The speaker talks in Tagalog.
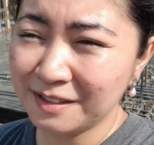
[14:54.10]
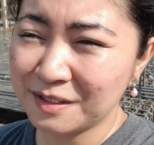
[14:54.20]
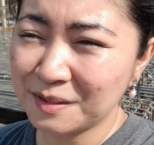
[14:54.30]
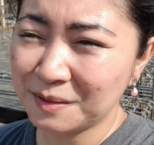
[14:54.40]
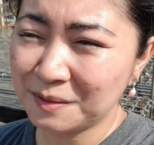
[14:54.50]

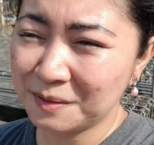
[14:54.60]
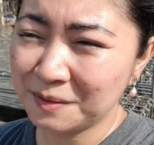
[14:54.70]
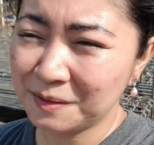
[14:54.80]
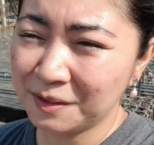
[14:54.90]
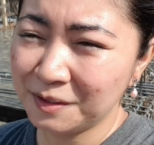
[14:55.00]

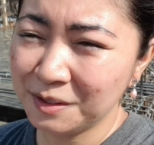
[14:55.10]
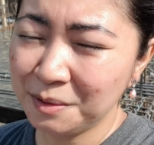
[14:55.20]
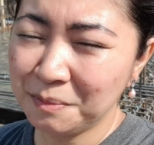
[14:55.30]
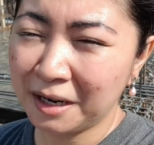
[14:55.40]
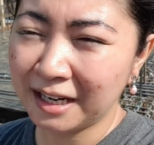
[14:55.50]
So, yun
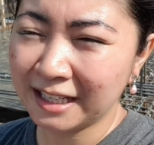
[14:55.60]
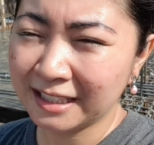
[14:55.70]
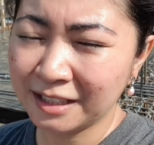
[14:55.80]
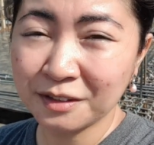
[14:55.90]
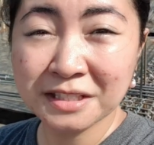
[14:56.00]
yung mga
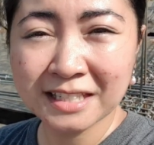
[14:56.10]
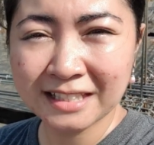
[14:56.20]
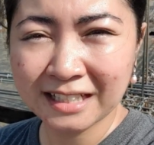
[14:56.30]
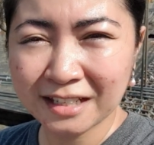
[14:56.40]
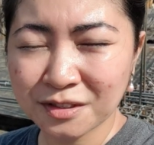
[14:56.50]
naging
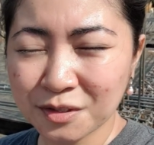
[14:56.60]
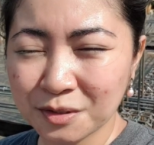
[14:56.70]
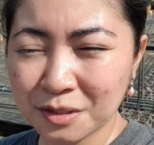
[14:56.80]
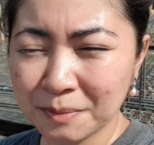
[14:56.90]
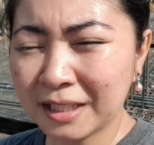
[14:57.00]

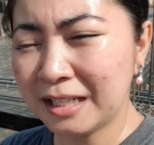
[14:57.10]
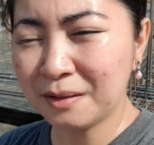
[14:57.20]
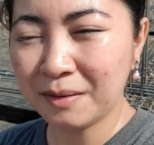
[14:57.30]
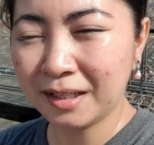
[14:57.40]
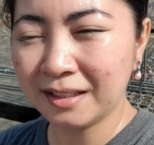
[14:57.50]
considerations. But
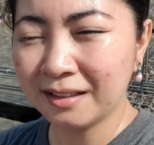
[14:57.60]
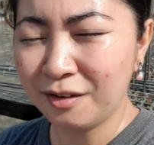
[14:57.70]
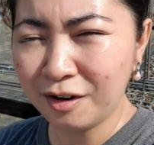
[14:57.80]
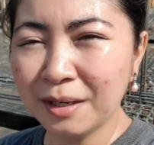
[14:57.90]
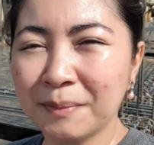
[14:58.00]
anyway,
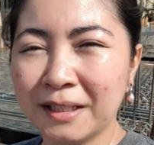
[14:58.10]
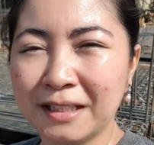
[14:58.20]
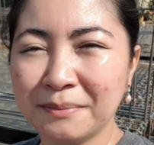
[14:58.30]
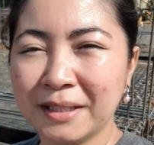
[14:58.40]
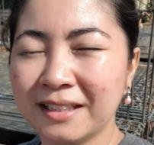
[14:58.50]
okay pa
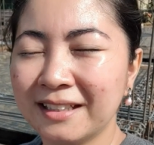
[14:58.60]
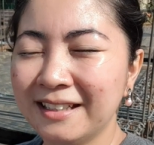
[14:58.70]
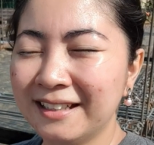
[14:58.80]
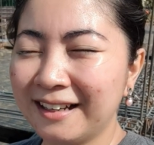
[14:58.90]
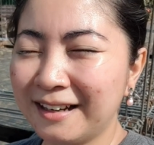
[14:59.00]
rin naman.
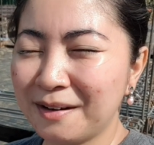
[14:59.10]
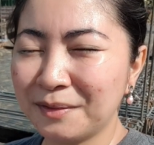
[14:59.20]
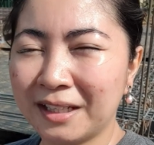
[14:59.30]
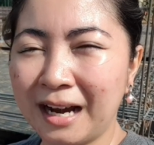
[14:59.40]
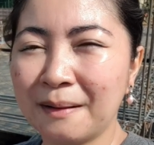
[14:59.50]
Uh,
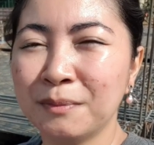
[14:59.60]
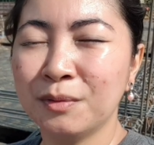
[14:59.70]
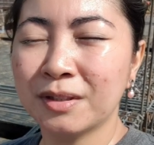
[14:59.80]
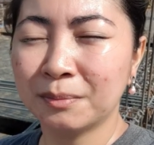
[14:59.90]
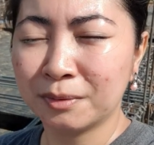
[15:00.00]
we are happy
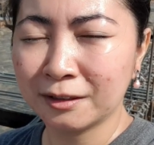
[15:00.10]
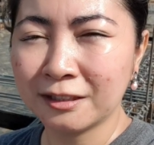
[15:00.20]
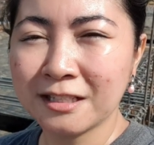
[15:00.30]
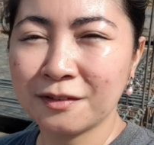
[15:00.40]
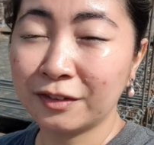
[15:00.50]
with the
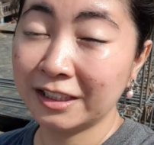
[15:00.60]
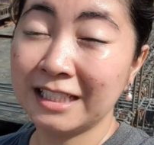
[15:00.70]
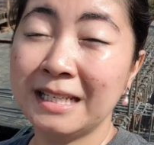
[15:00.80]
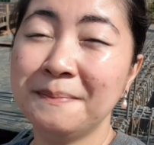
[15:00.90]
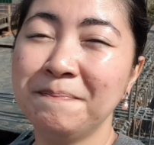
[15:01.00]
progress of our
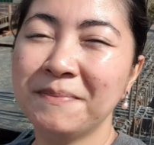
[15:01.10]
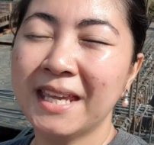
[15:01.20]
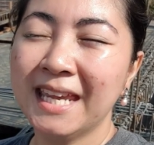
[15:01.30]
team